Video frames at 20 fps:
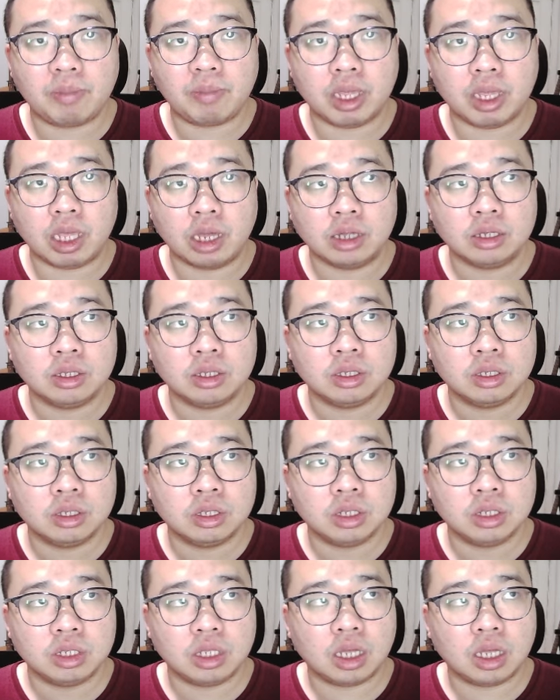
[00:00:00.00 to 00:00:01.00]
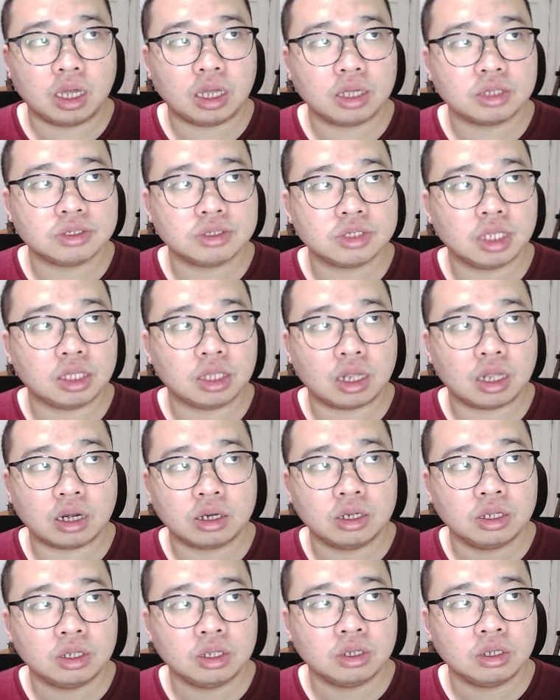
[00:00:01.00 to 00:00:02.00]
berapa ya? Ya,
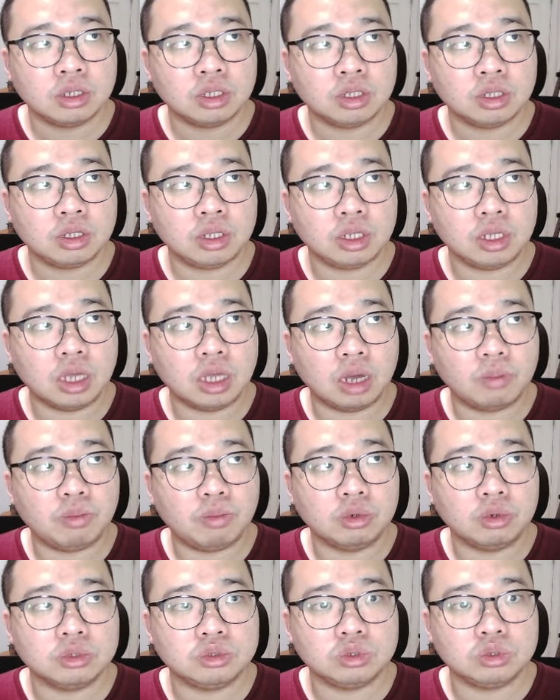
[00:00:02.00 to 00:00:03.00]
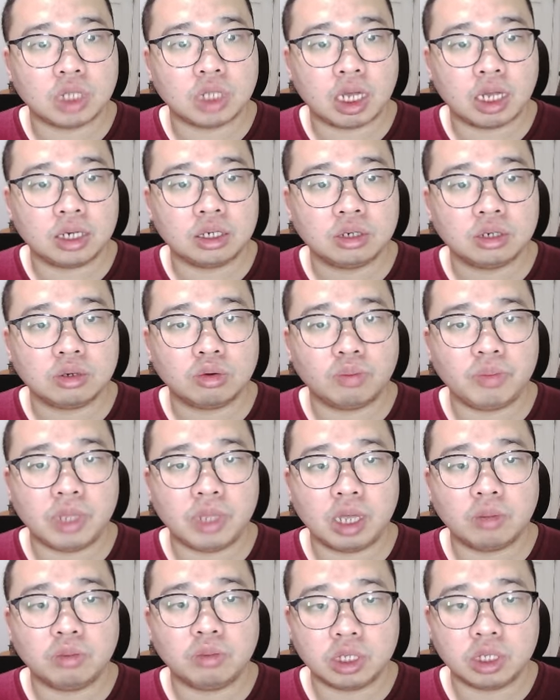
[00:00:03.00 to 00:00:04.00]
sekitar 30 jutaan
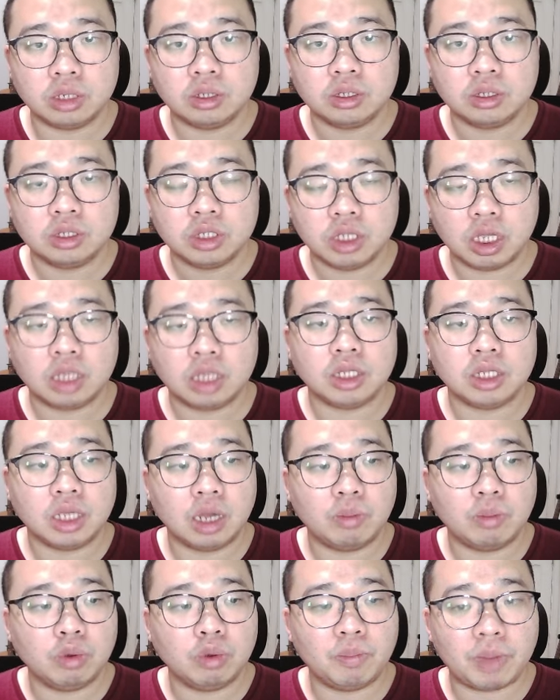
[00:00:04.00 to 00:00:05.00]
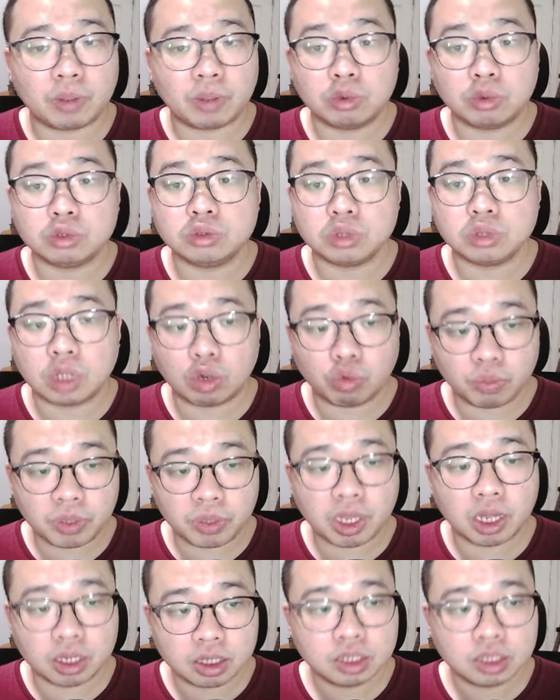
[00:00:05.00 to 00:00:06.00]
rupiah mungkin ya 30-40 juta
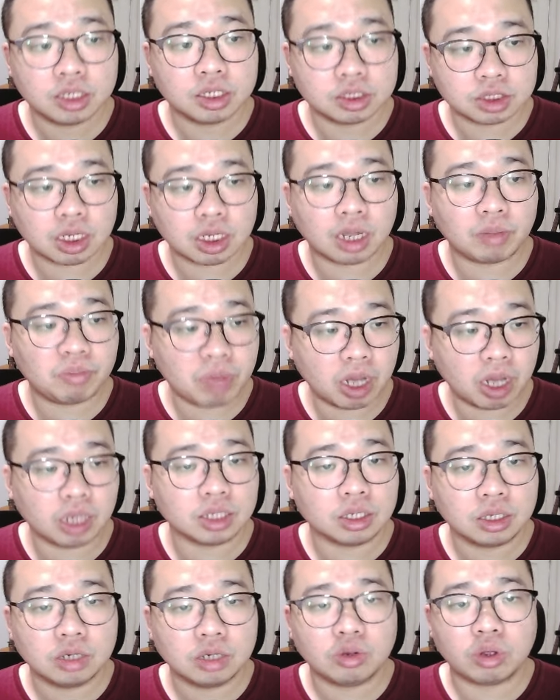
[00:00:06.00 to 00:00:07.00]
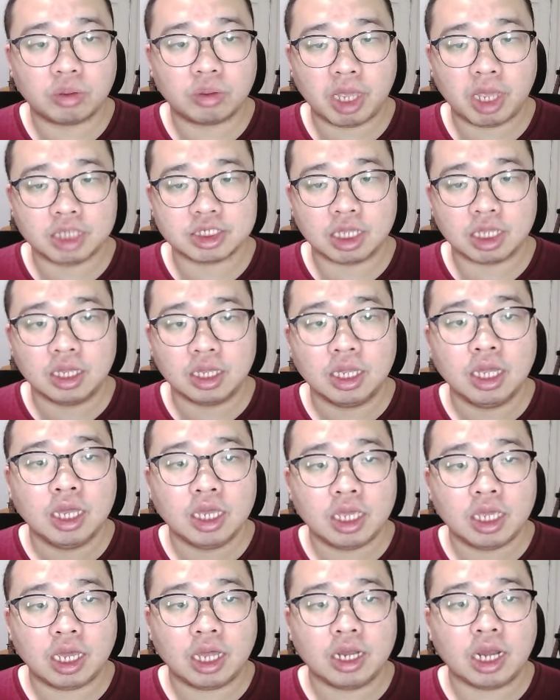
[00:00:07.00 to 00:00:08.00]
rupiah cakep banget luar biasa
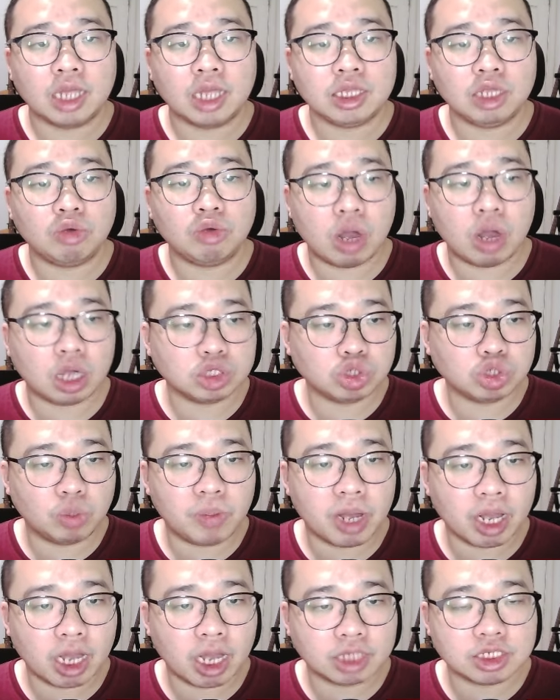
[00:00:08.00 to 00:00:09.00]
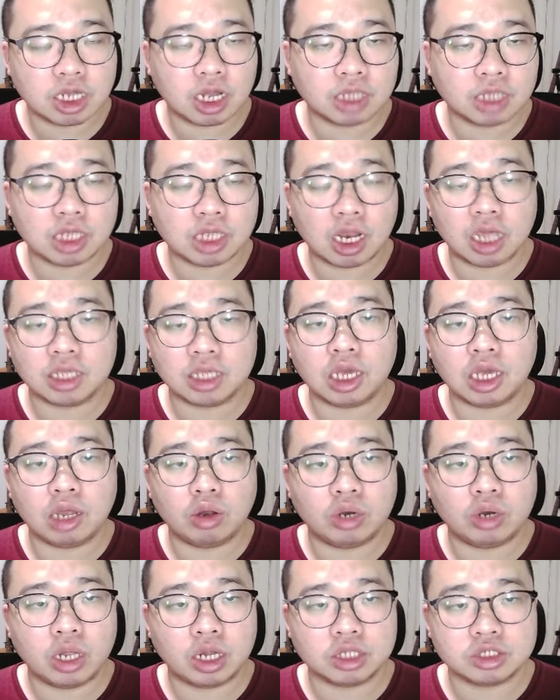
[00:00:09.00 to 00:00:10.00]
ya nanti gue akan coba gacha-gacha lagi
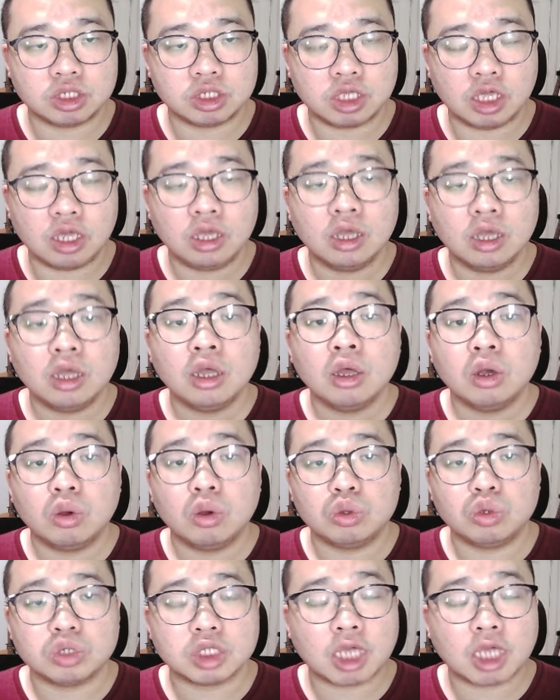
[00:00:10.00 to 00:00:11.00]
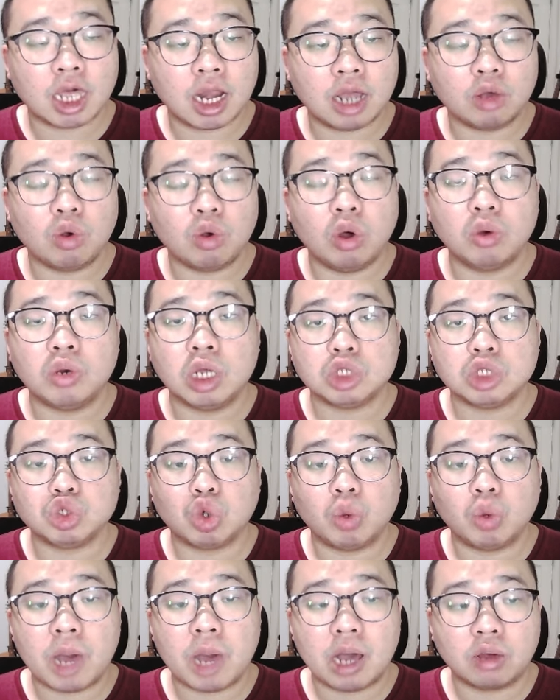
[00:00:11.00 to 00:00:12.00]
kalau ada rezeki untuk sekarang gue udah cukup